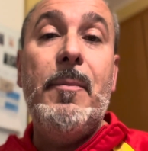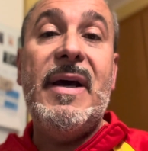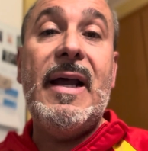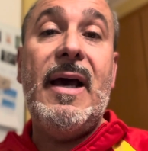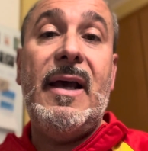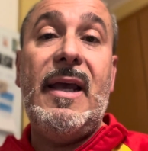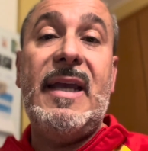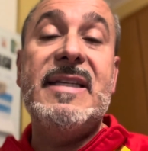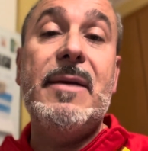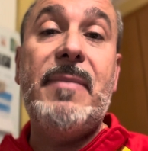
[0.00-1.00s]
para
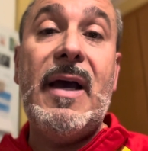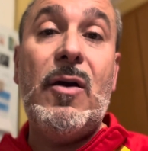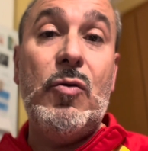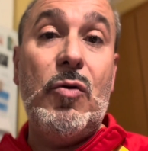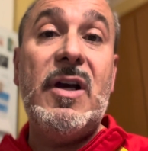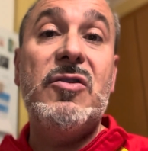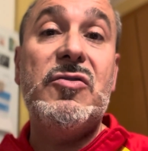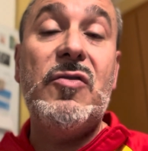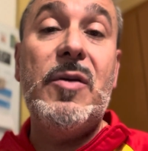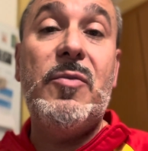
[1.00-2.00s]
que sepan, conozcan
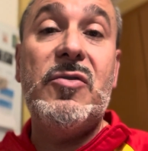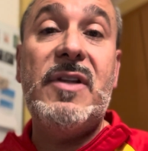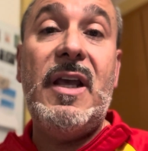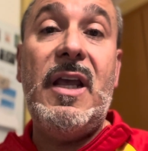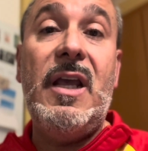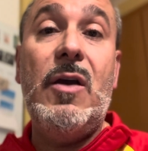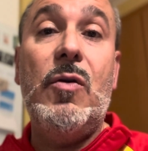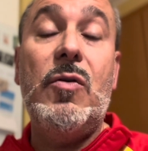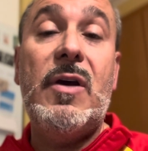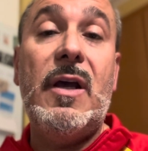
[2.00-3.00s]
nuestro deporte y,
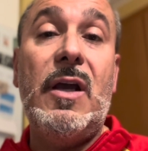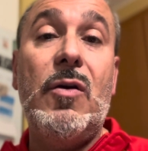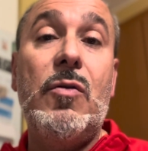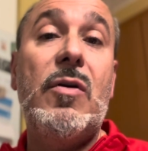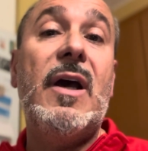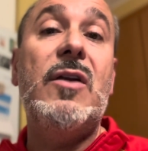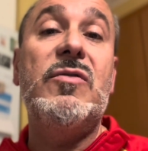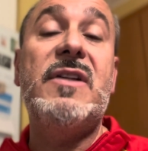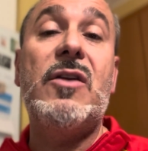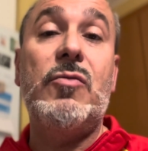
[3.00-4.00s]
conozcan
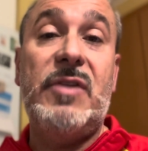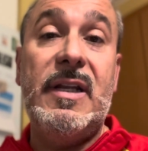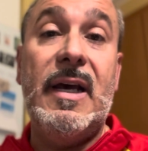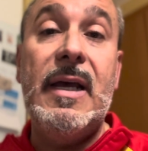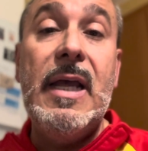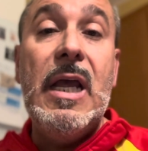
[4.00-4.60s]
nuestra rutina.